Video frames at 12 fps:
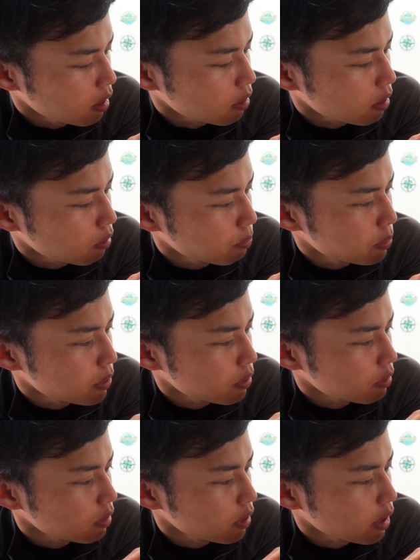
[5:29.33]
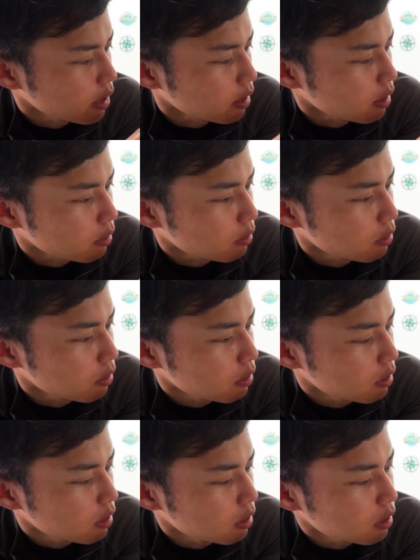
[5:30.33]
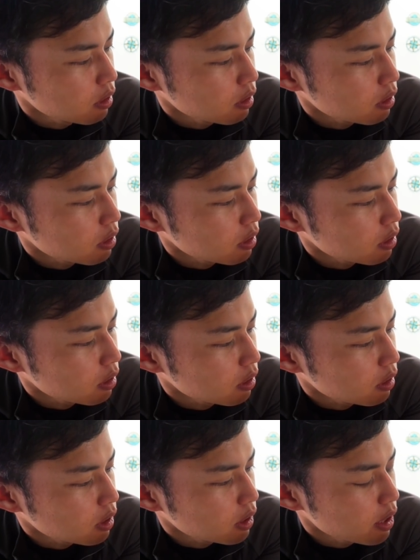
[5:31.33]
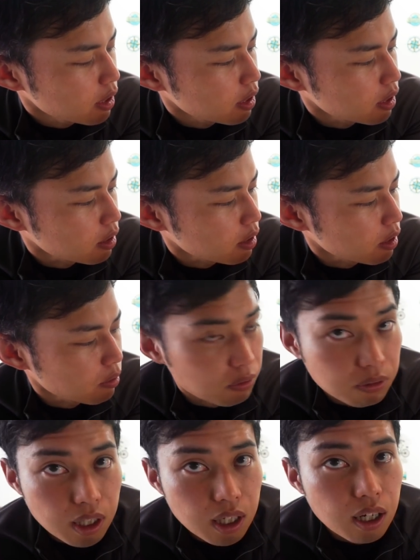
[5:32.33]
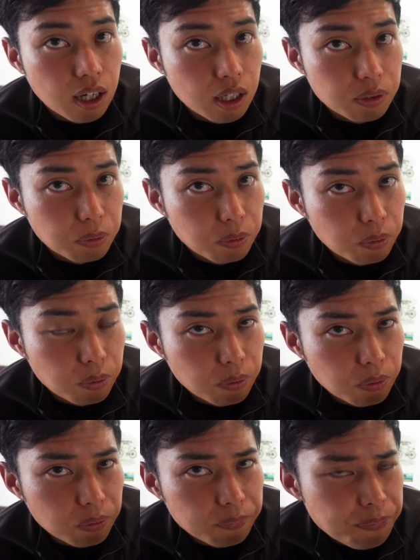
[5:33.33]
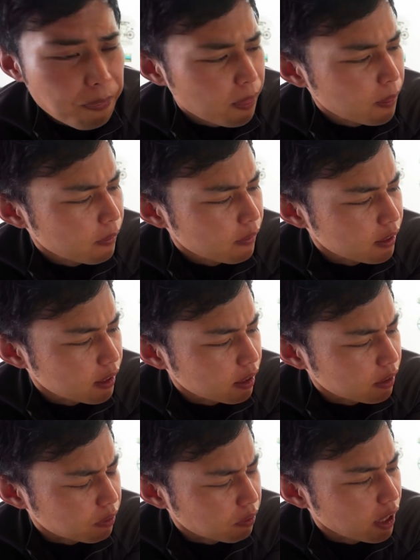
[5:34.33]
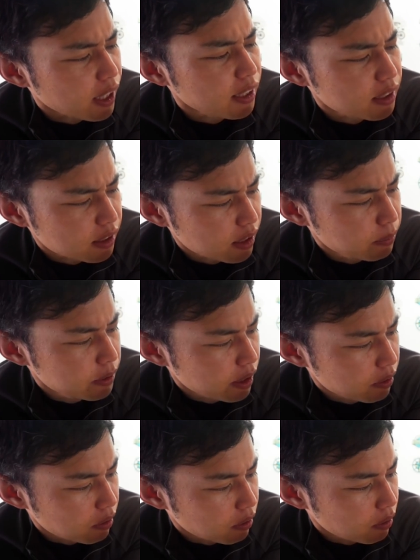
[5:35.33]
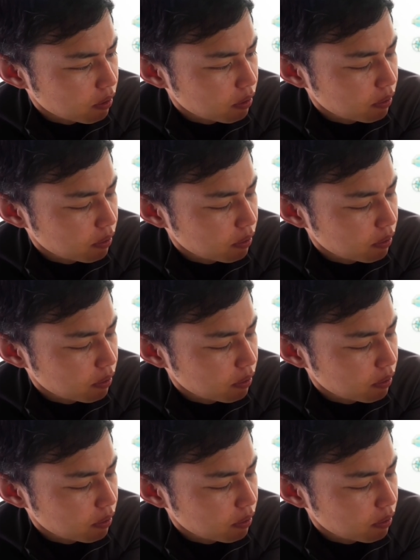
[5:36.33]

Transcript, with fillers: でオプションでこのロックステディっていうのがあのー、あのこれはです手ぶれの